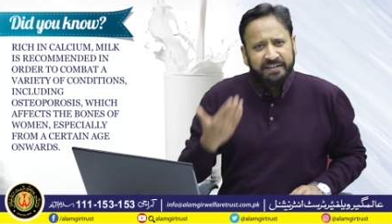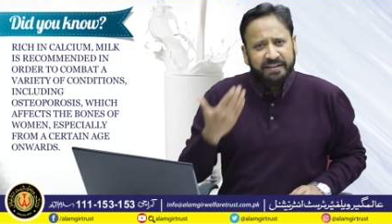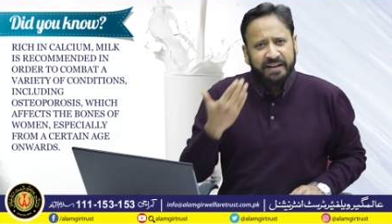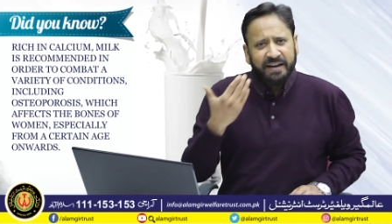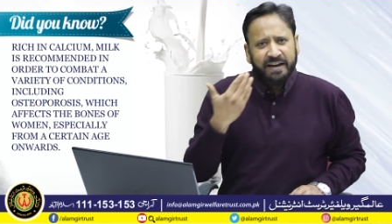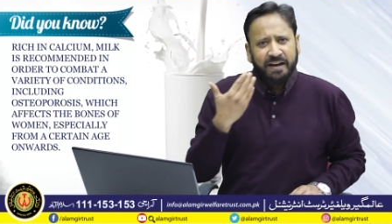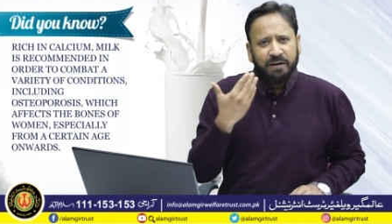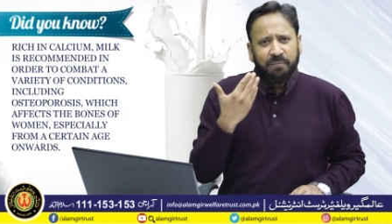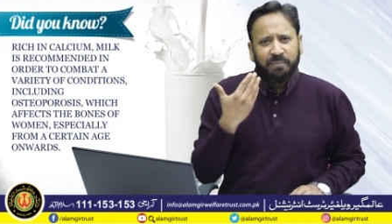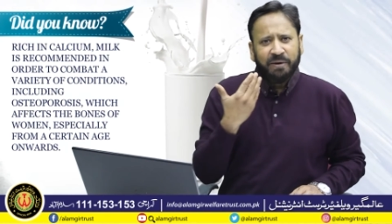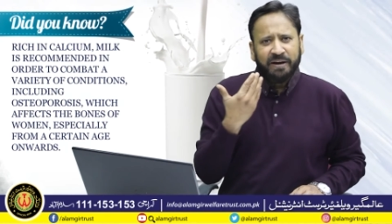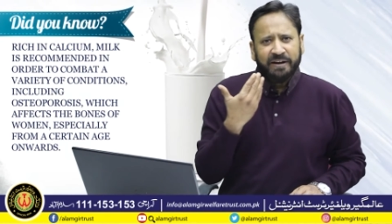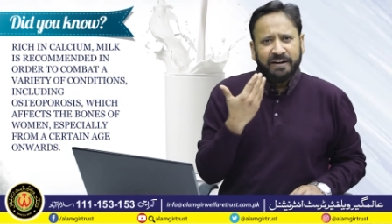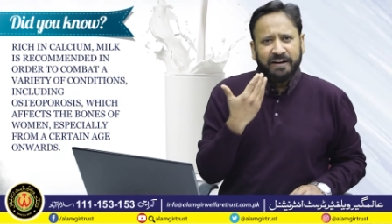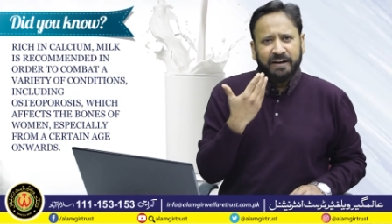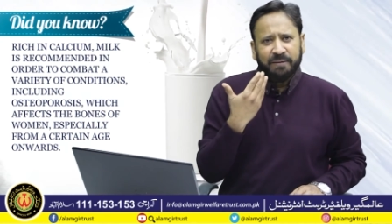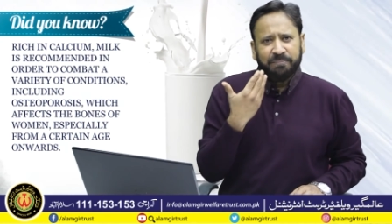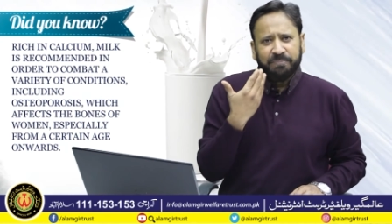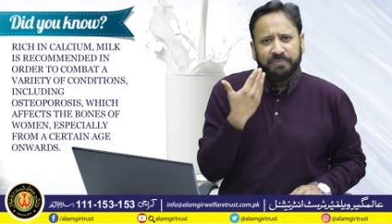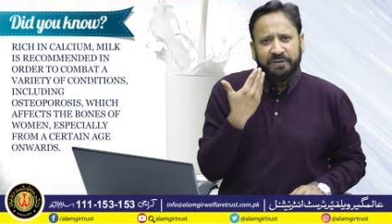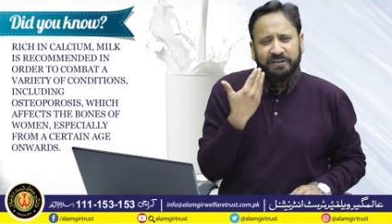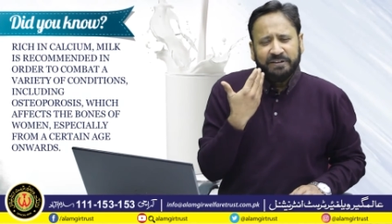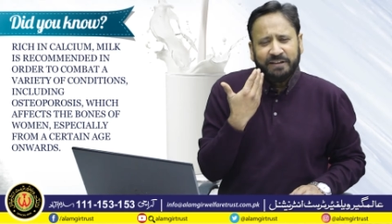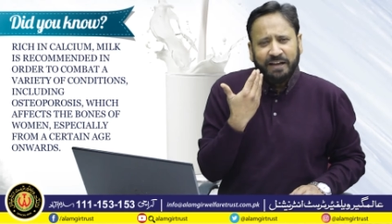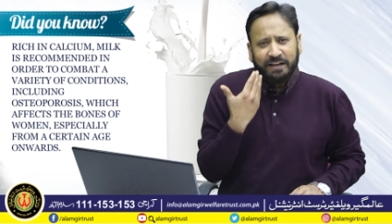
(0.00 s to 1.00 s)
ये हमारे
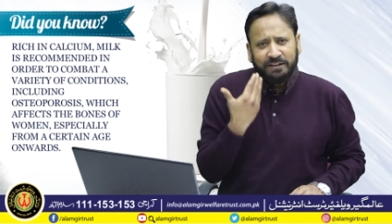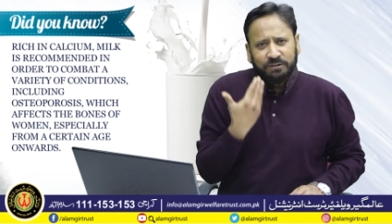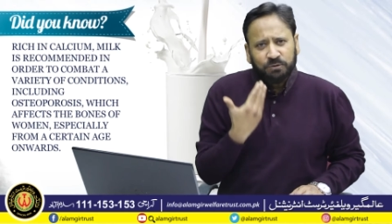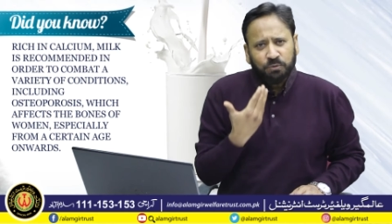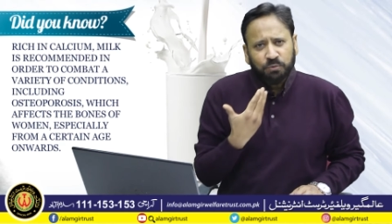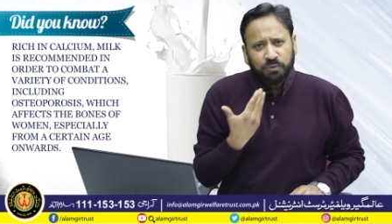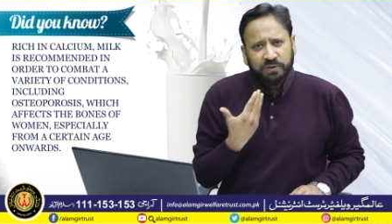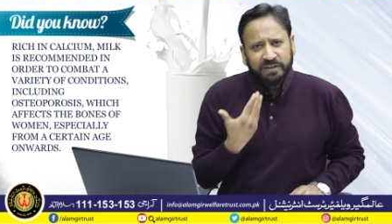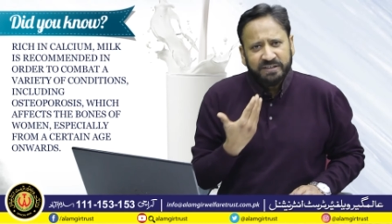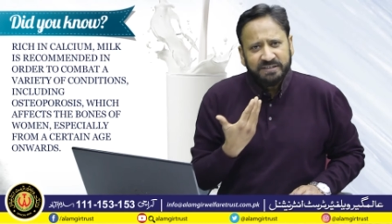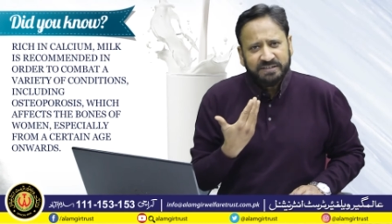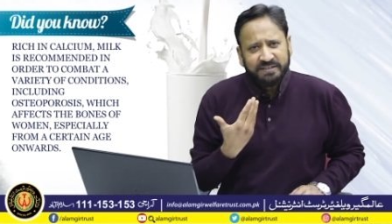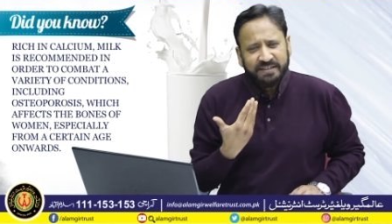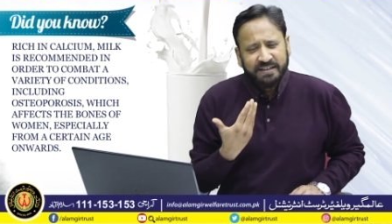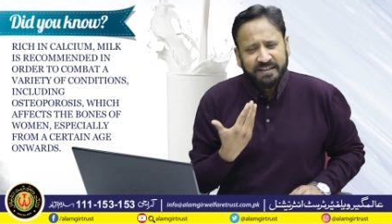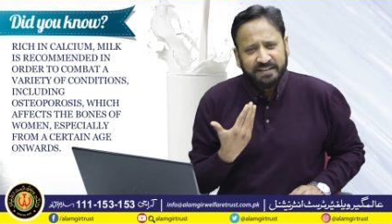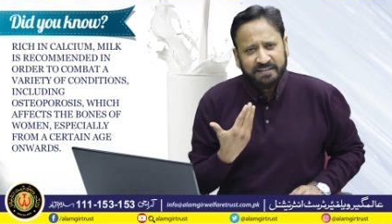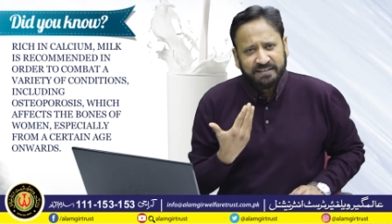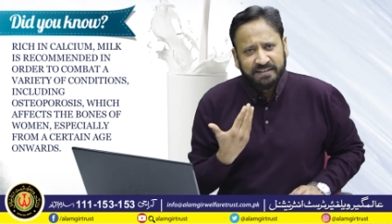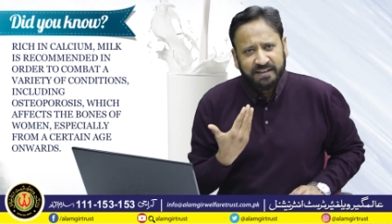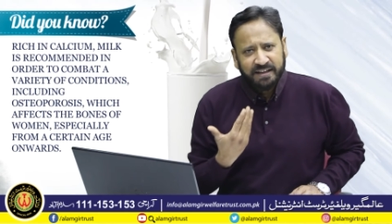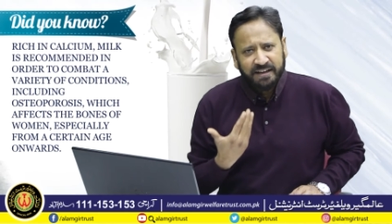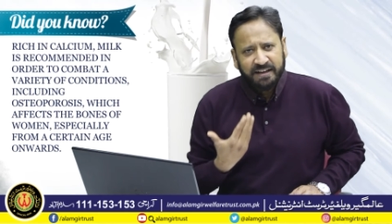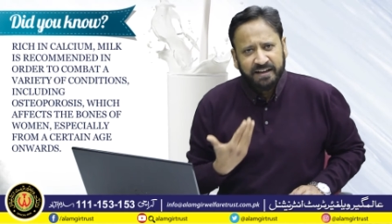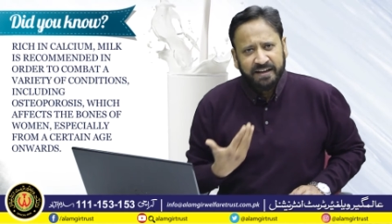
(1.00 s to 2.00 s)
अपने दांतों की
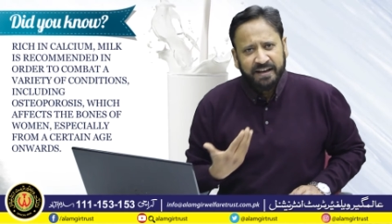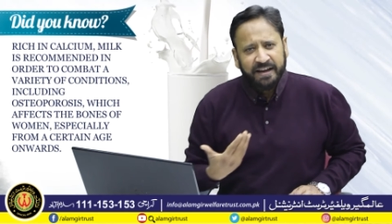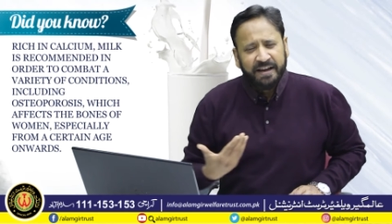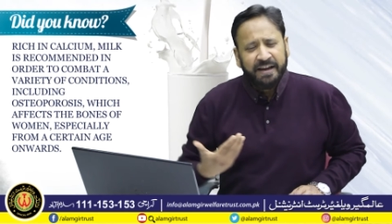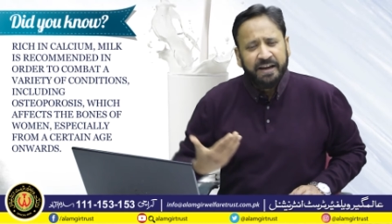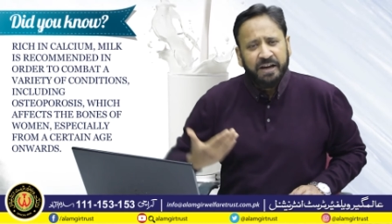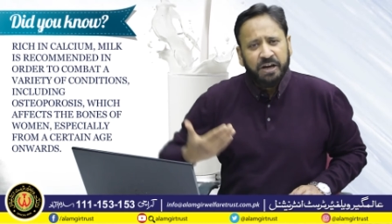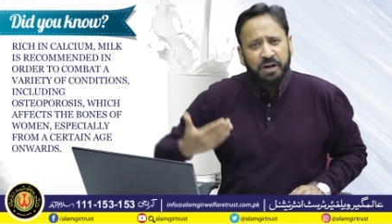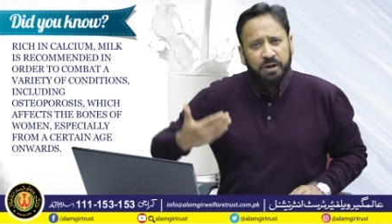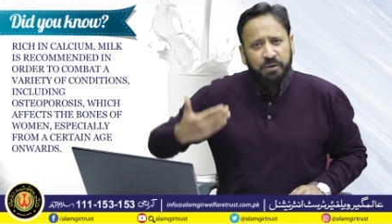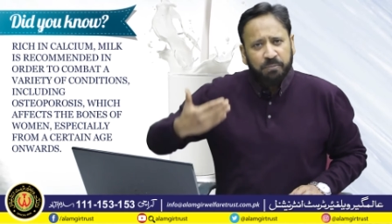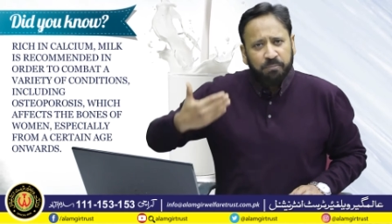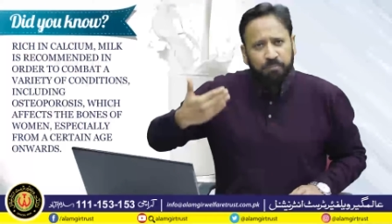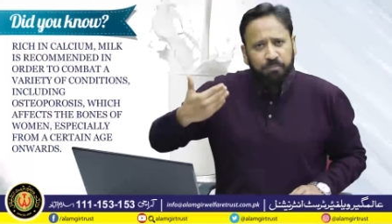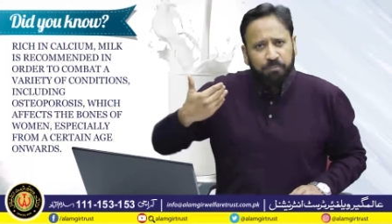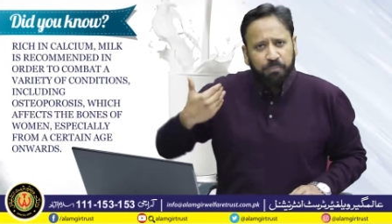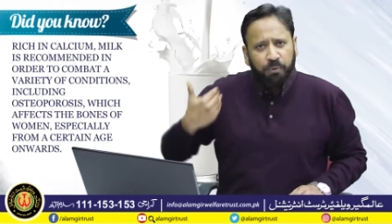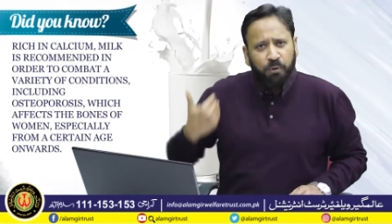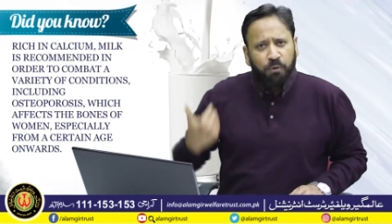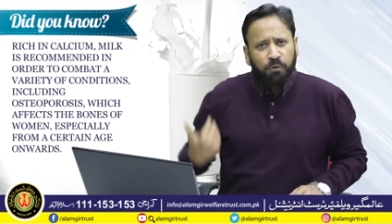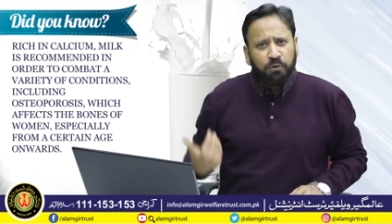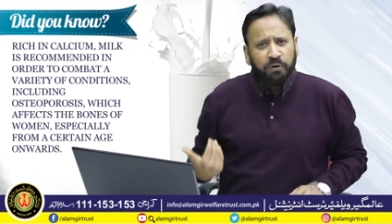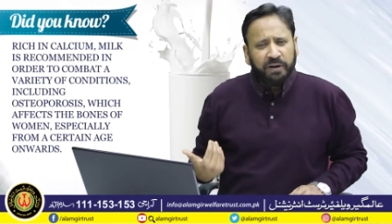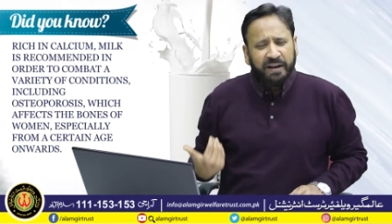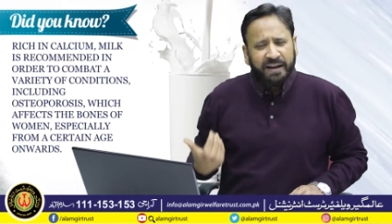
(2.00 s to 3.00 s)
सेहत के लिए
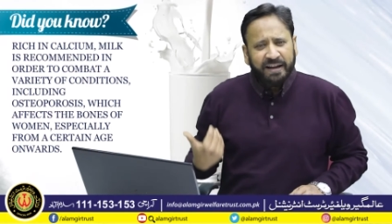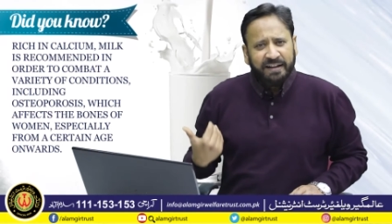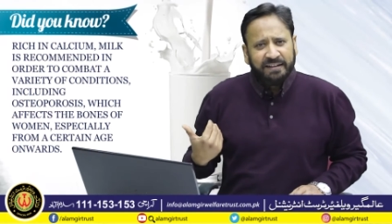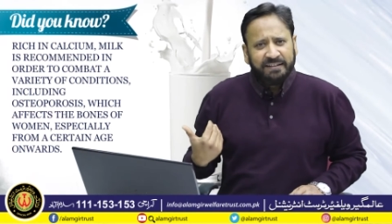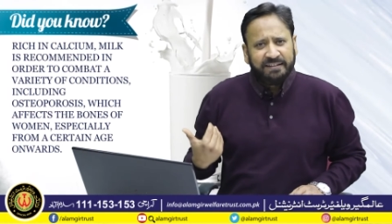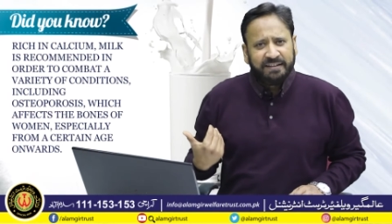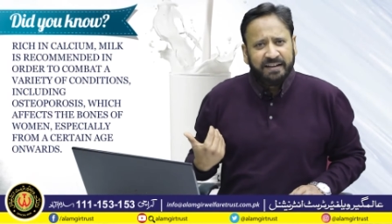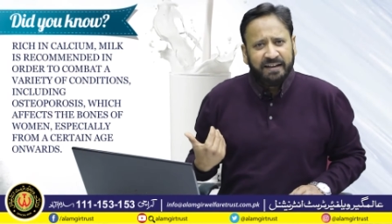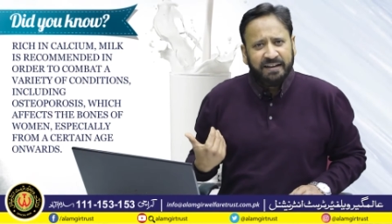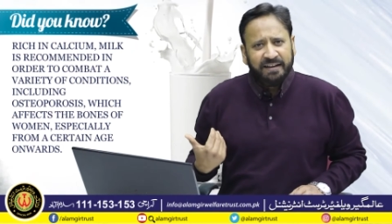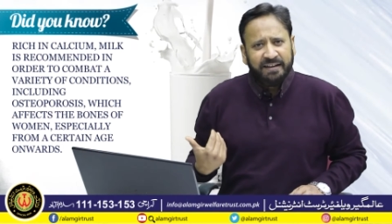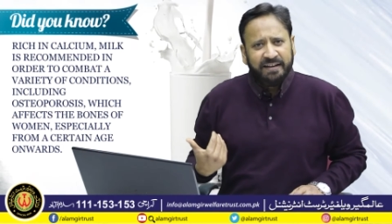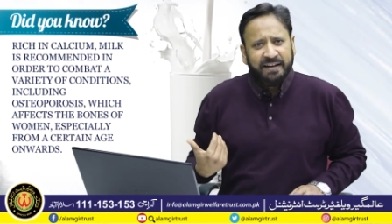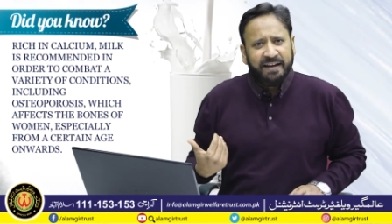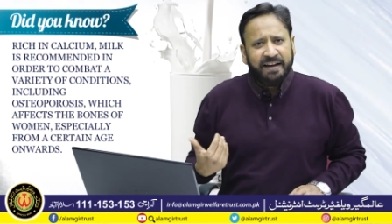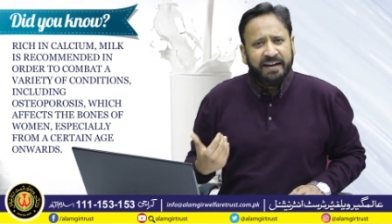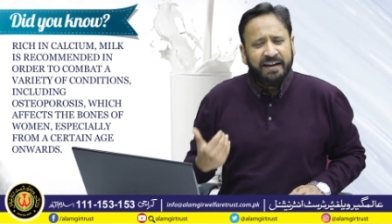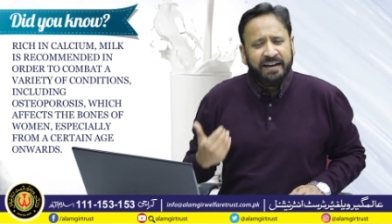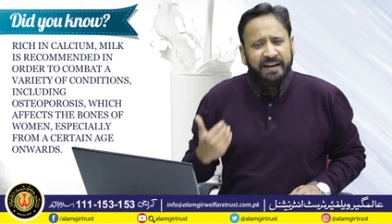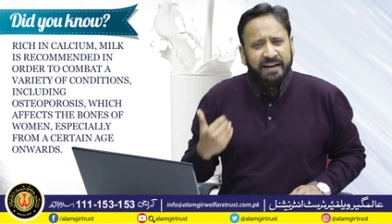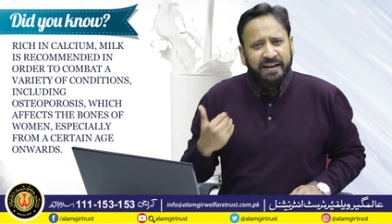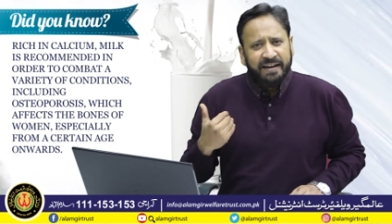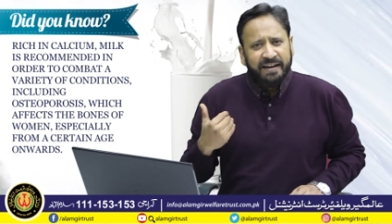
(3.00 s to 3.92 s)
बोन हेल्थ के लिए